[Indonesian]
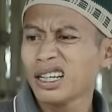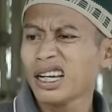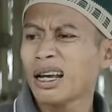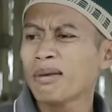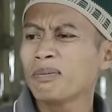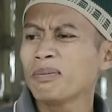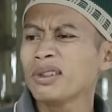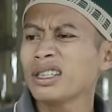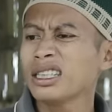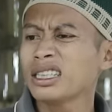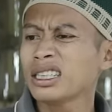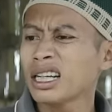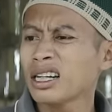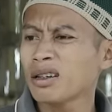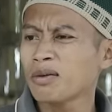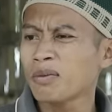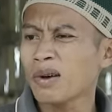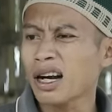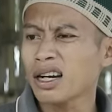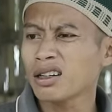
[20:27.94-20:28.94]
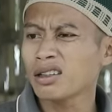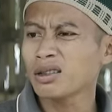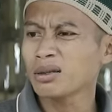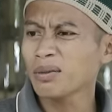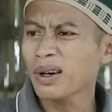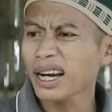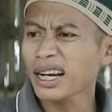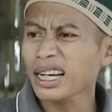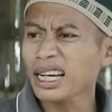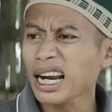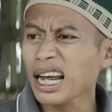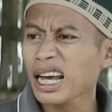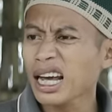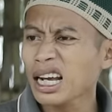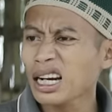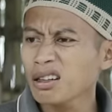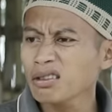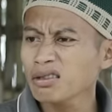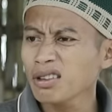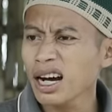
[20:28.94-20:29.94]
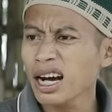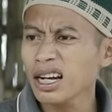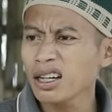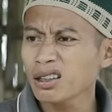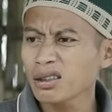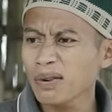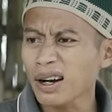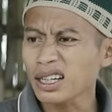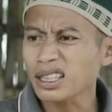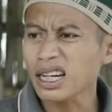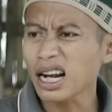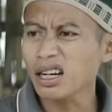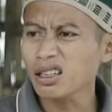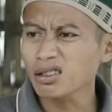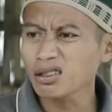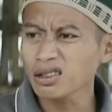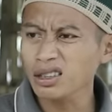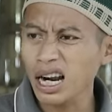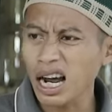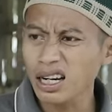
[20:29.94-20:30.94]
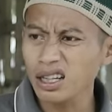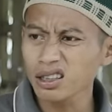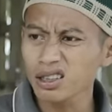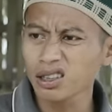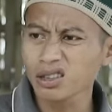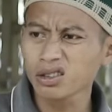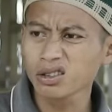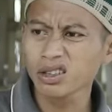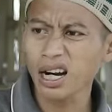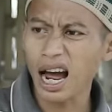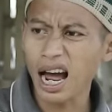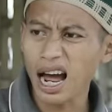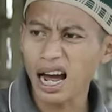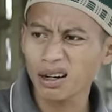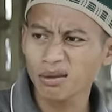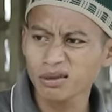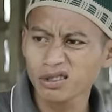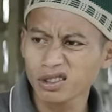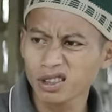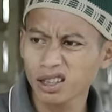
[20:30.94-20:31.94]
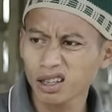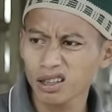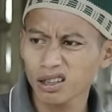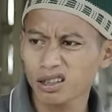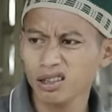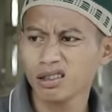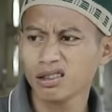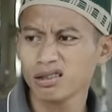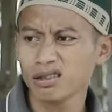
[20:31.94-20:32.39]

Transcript: Lah piye lho Pak lo mek kleru ae lho padahal Sundari yo amu kok.